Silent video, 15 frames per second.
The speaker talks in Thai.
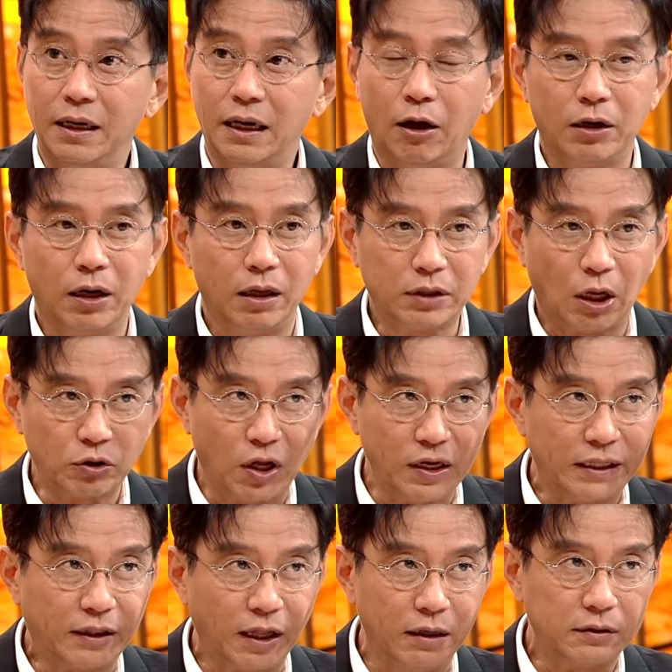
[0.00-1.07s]
ก็ดีต้อง
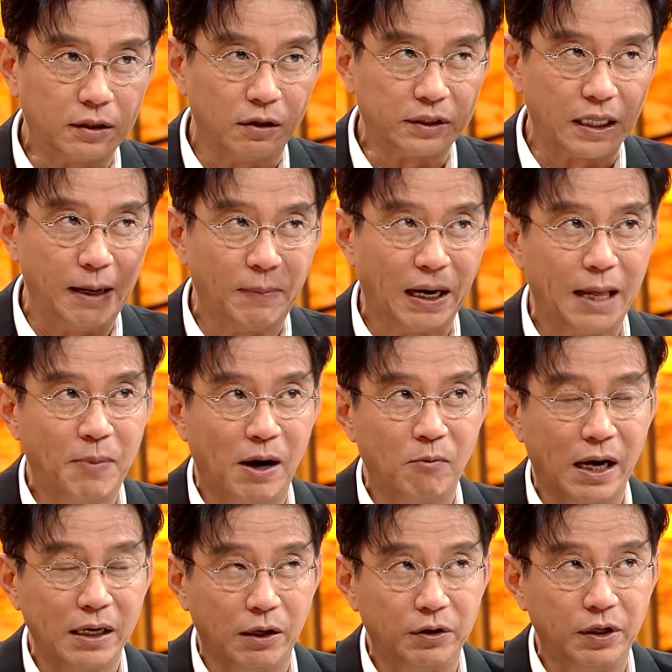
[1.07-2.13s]
เตรียมต้องเตรียมอะไรบ้าง
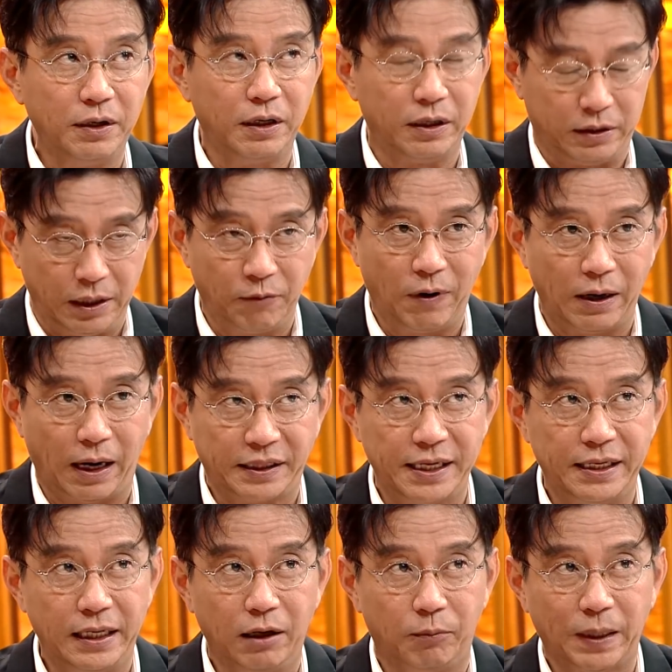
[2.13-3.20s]
ว่าเดี๋ยวนี้เดี๋ยววันอาทิต
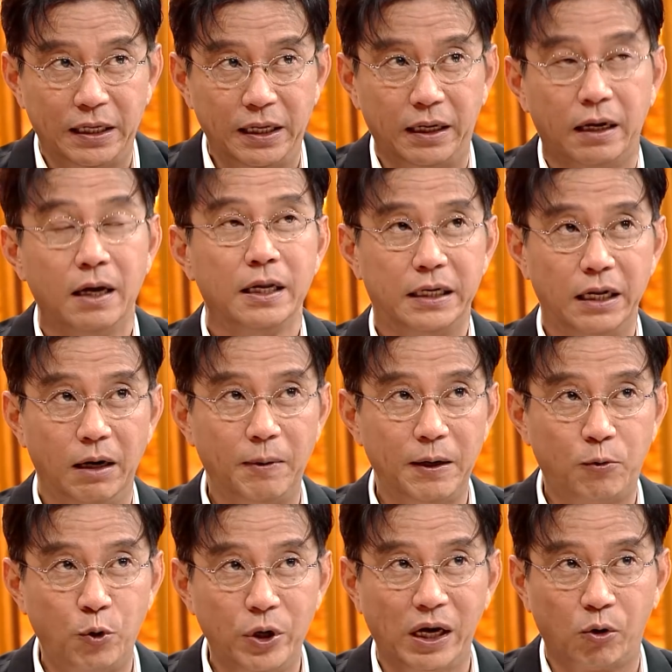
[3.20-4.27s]
ย์นี้เราไปนี่เดี๋ยวเราไป
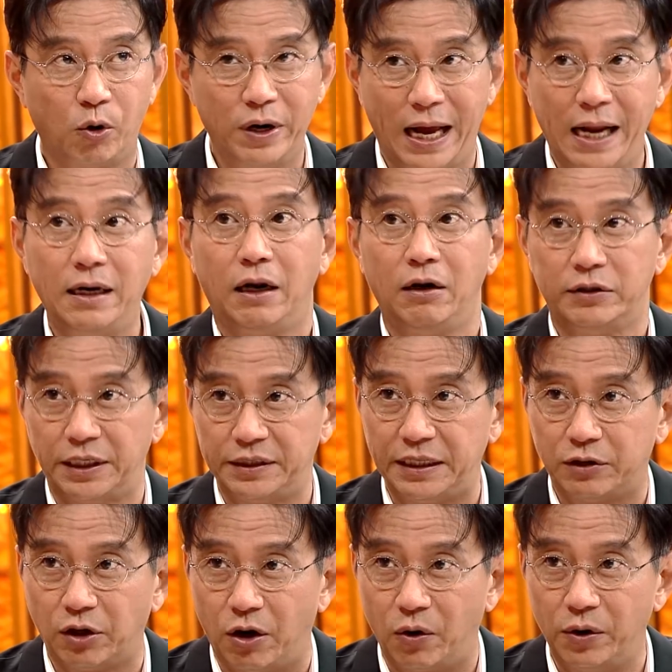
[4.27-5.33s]
คุยกับคนนั้นแล้วเราจะติ
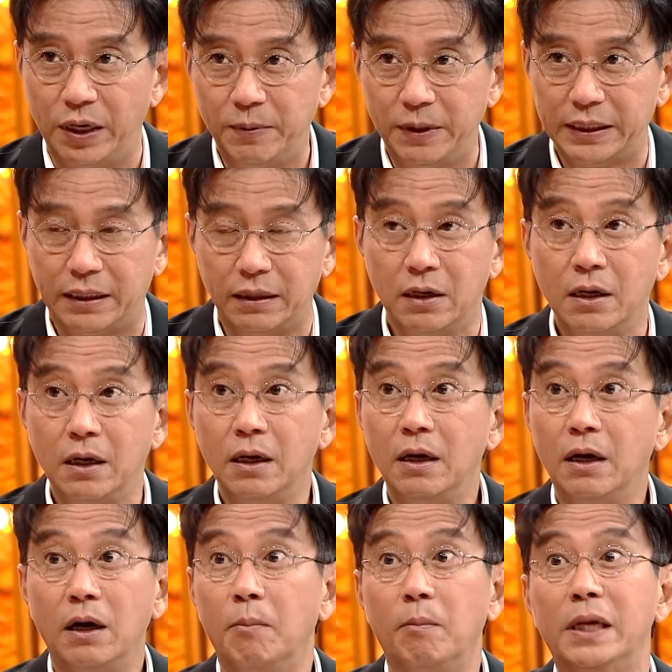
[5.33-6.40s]
ดต่อคนนี้เพื่อจะ
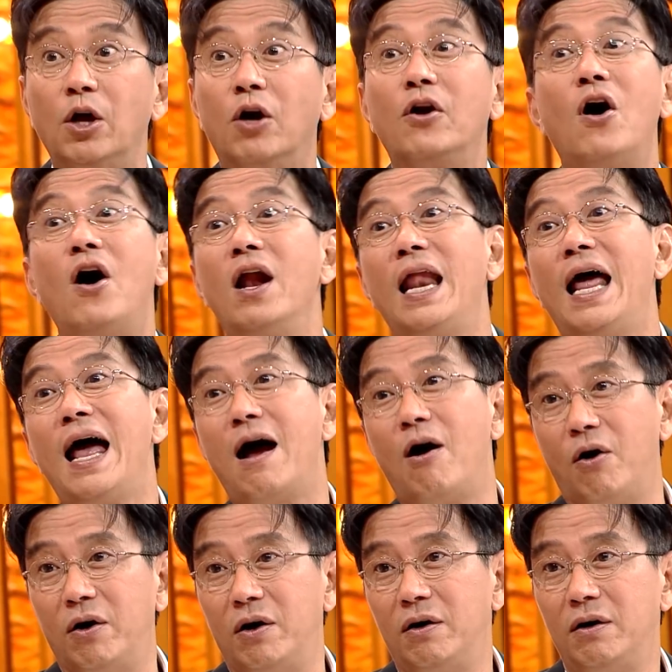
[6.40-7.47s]
ไม่ต้องนอนแล้ว
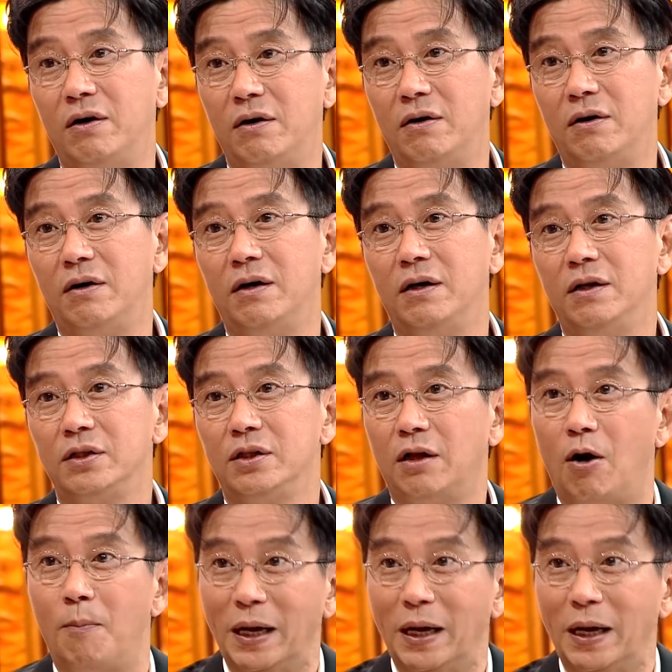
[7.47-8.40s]
เอ้าก็ออก